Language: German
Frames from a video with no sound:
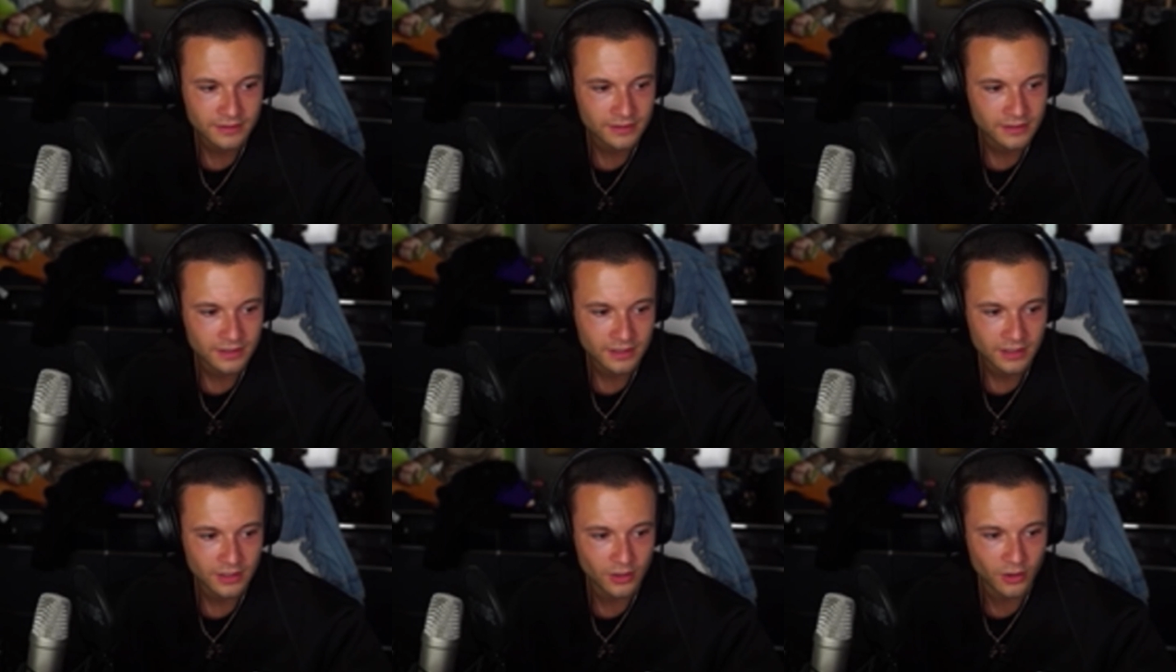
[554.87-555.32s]

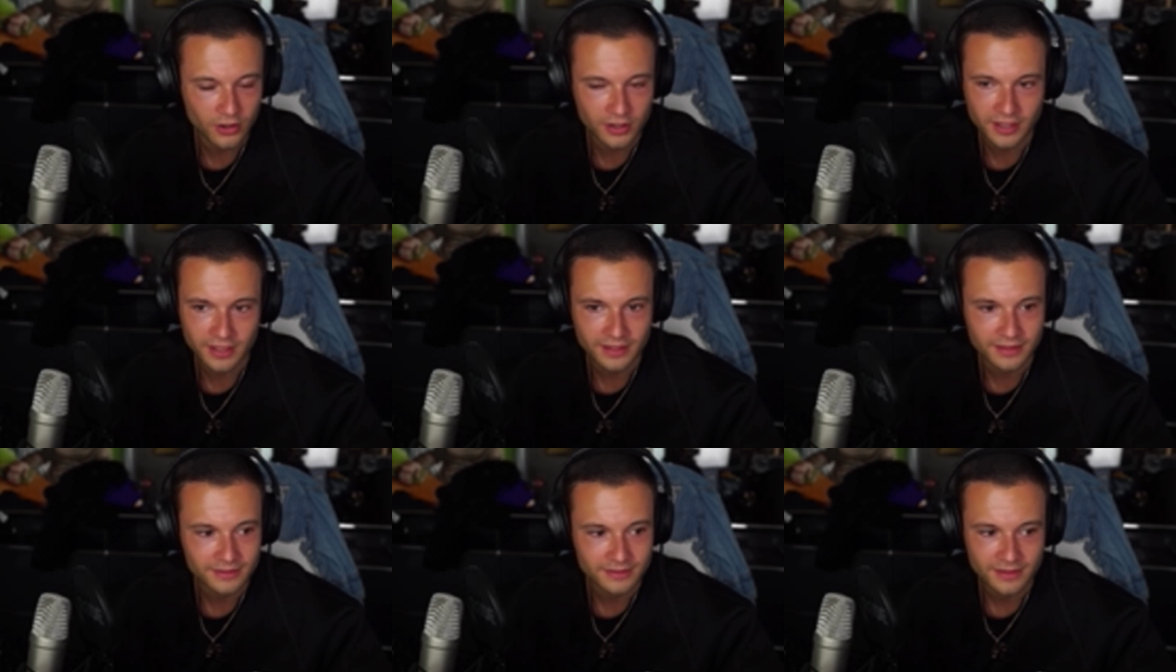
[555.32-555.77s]
Leute,
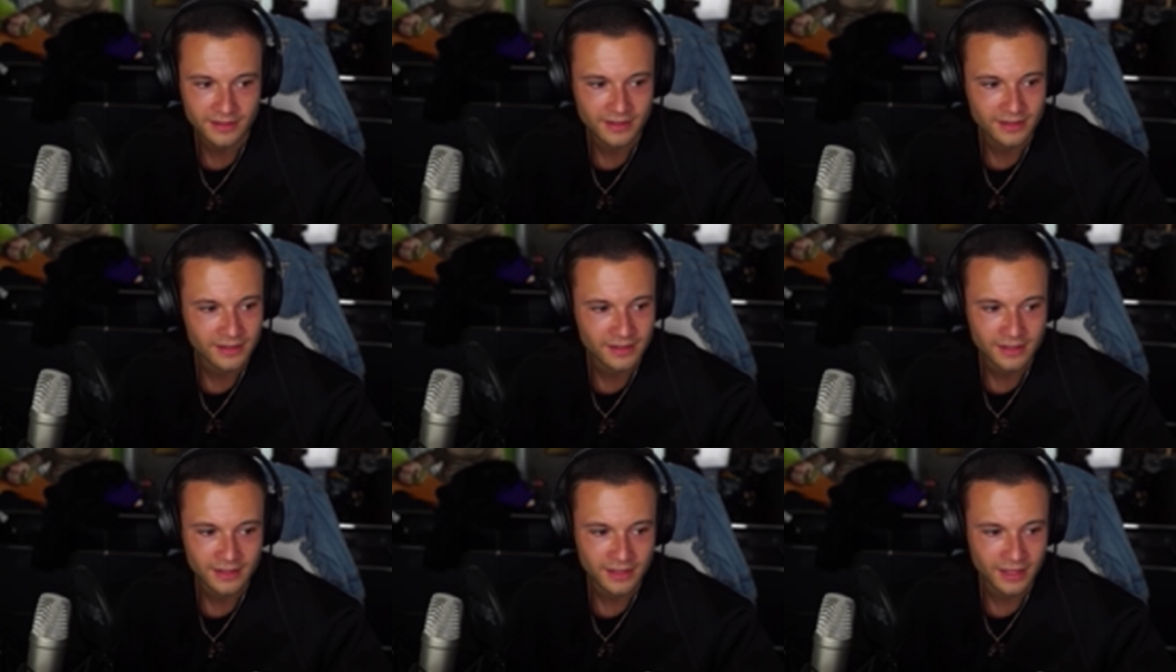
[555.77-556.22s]

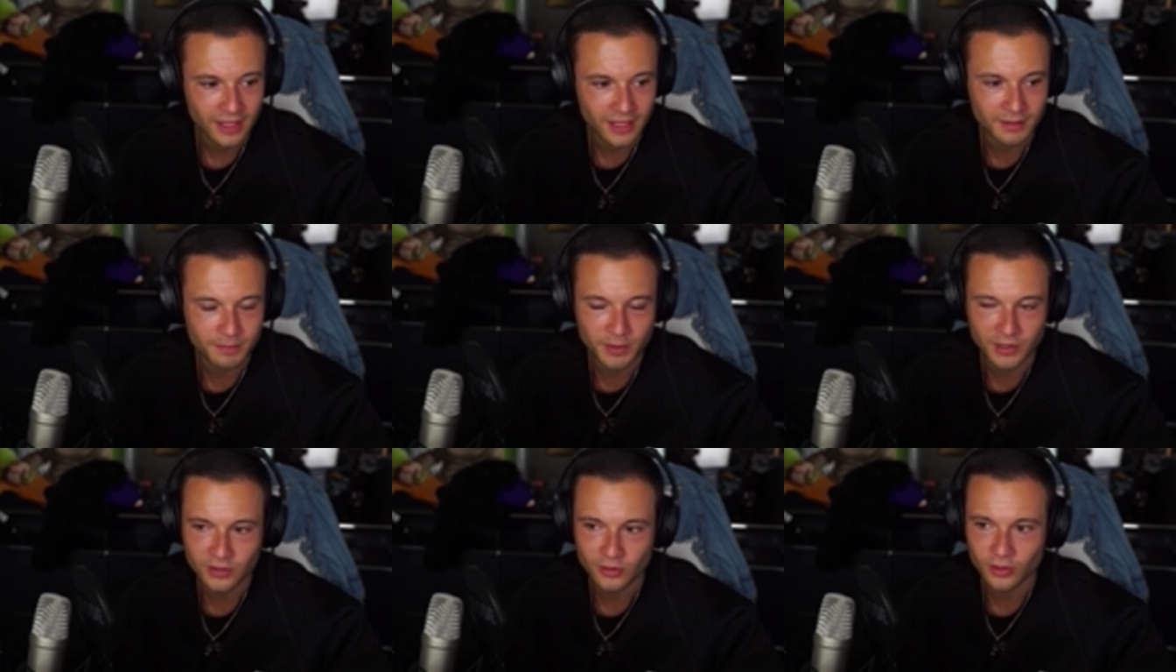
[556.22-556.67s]
ich
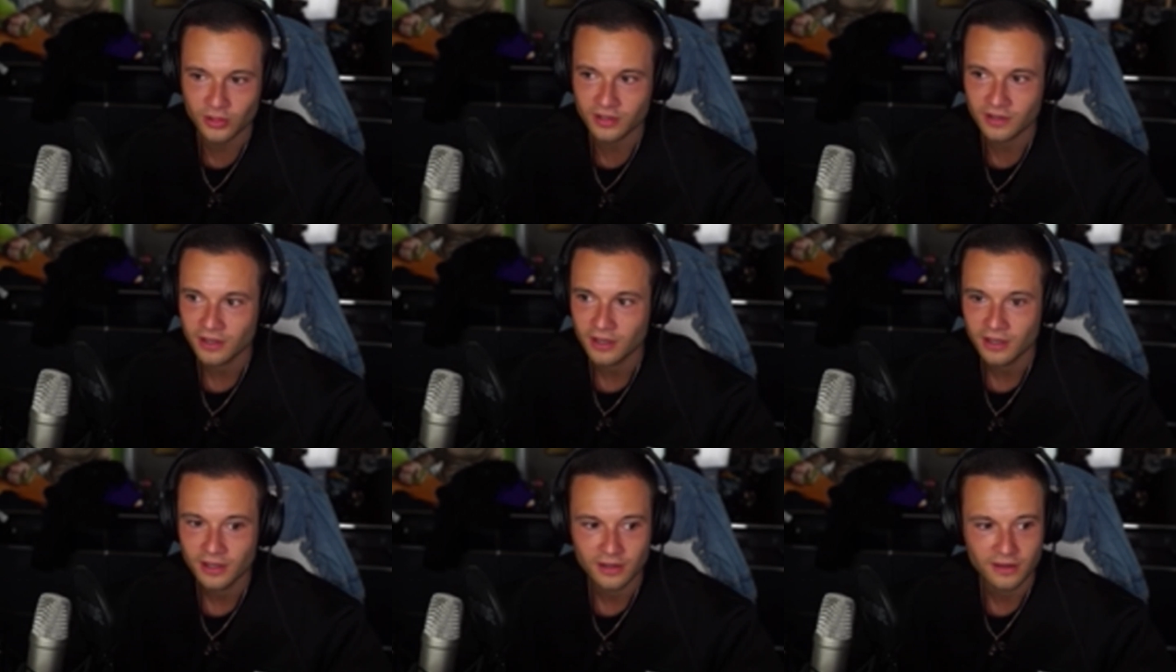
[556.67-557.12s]
bitte euch,
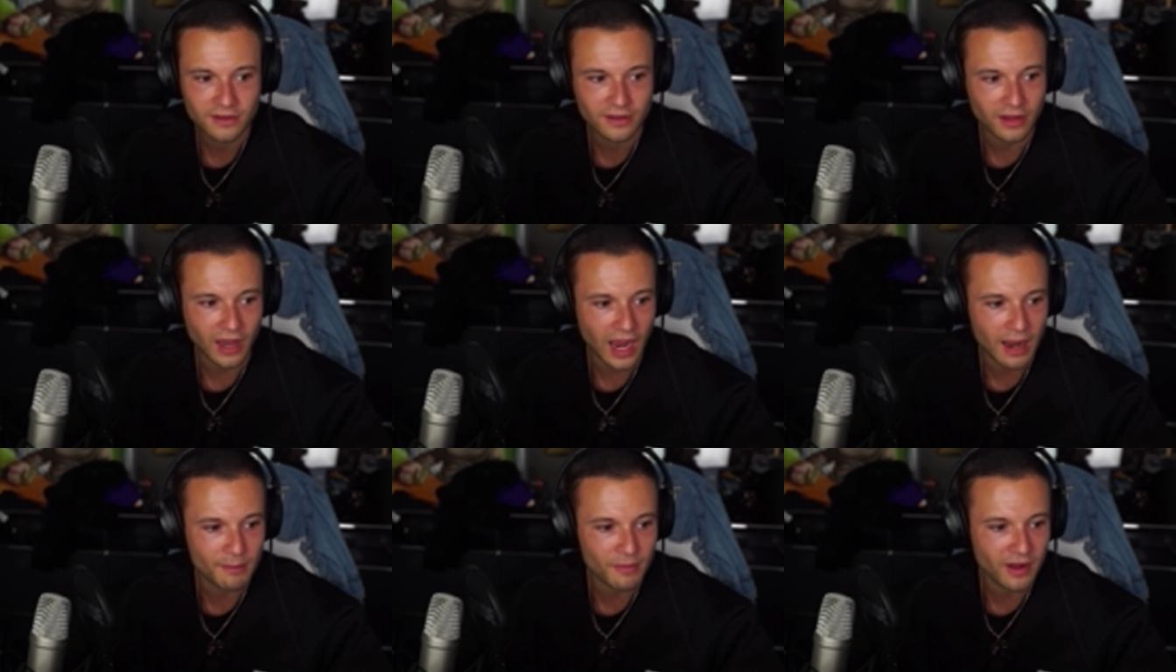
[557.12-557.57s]

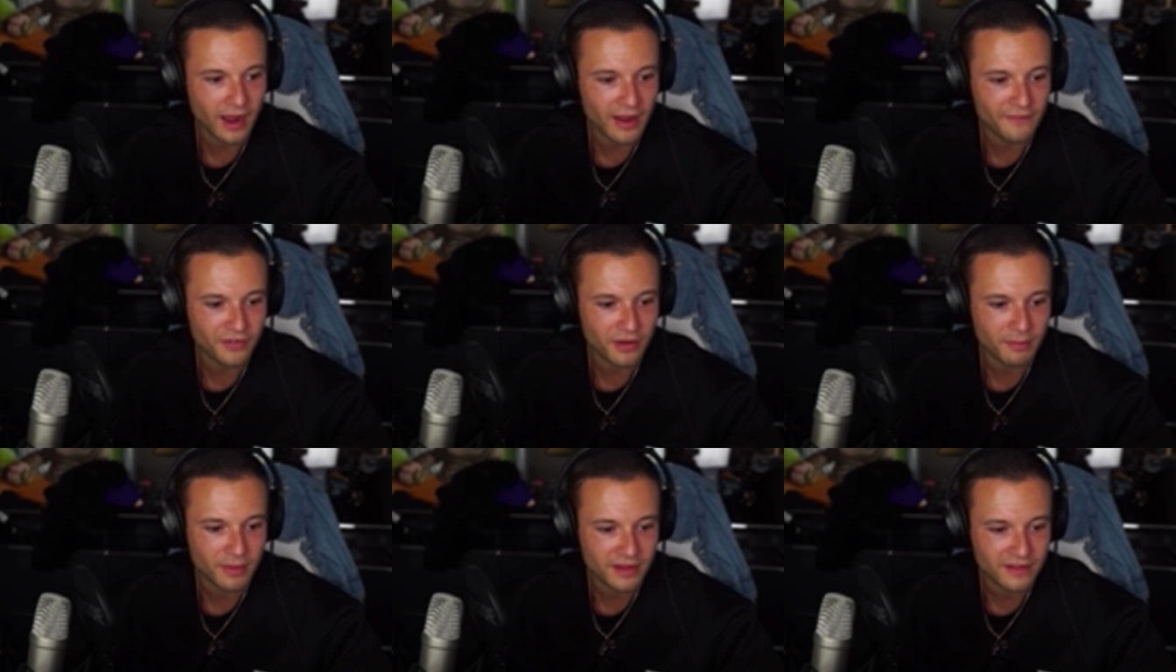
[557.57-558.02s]
einfach
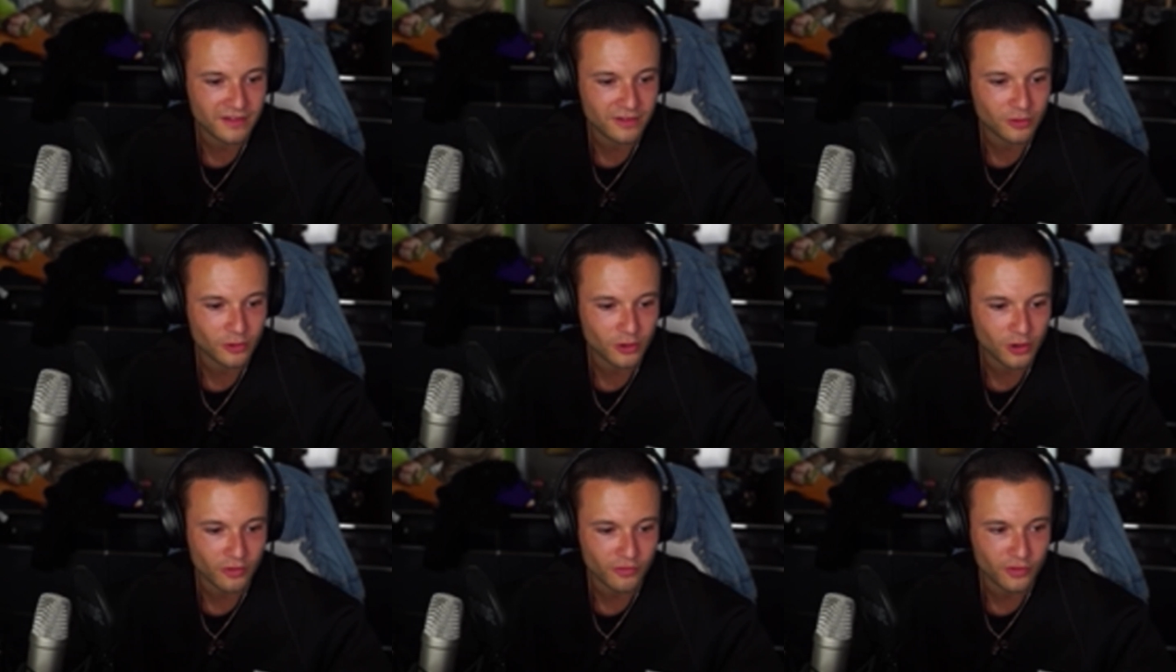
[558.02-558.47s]
mal zurück
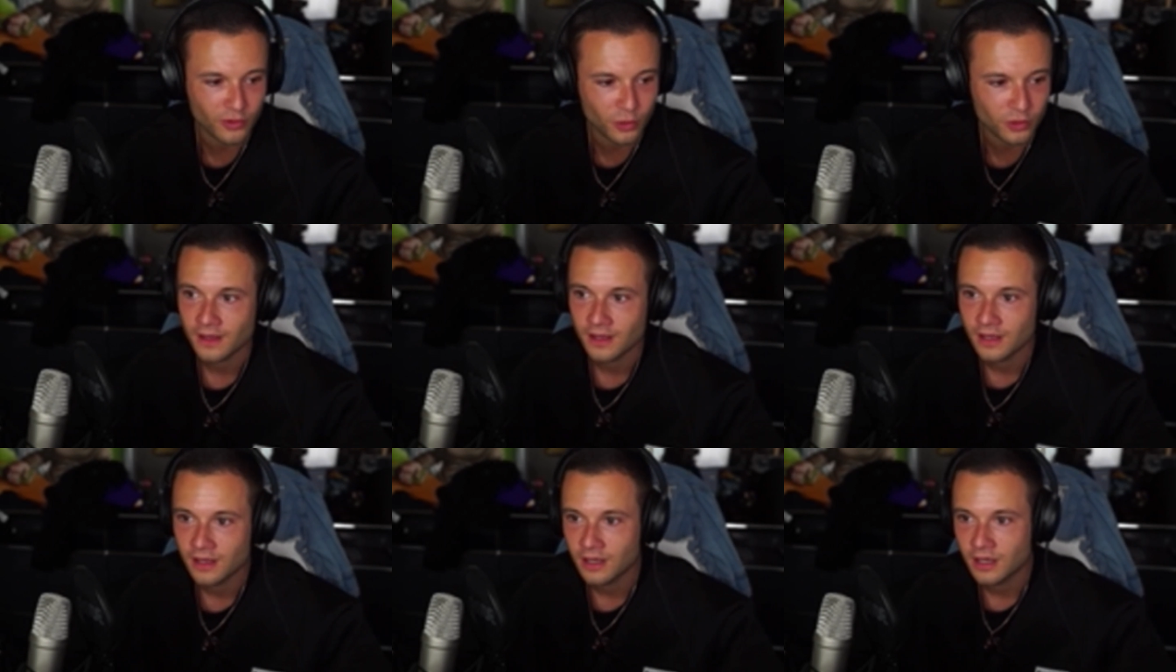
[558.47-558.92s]
auf Losgehen.